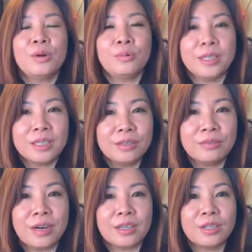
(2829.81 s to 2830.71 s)
nguyện
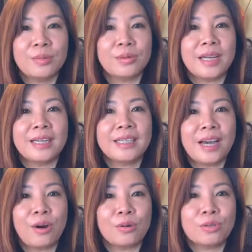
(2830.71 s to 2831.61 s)
kêu phật chư bồ tát
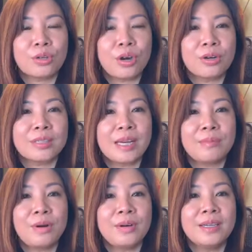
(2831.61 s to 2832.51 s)
gia hộ cho con
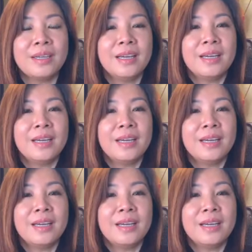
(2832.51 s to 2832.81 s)
sám hối